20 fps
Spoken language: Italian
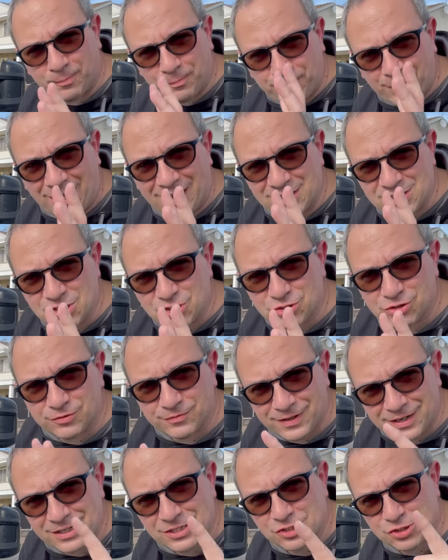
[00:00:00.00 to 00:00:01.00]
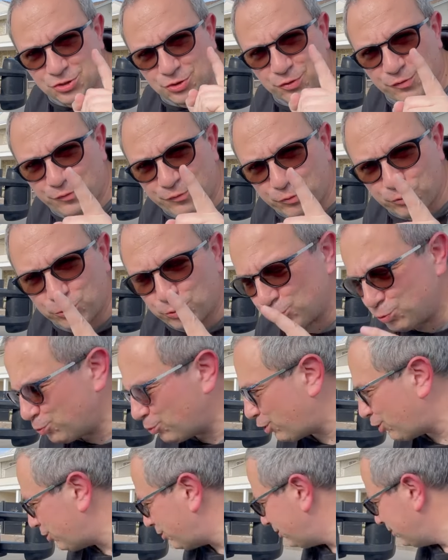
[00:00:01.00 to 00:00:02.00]
passo verso il
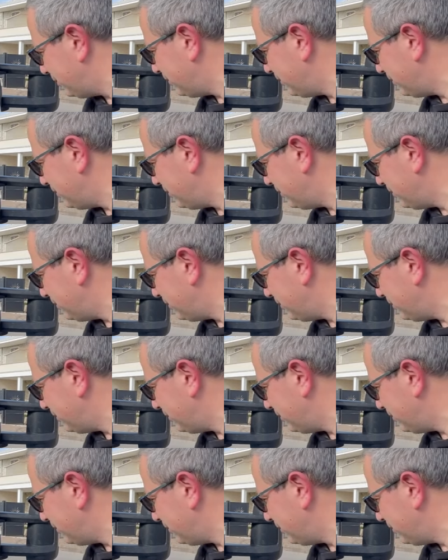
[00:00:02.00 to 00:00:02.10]
futuro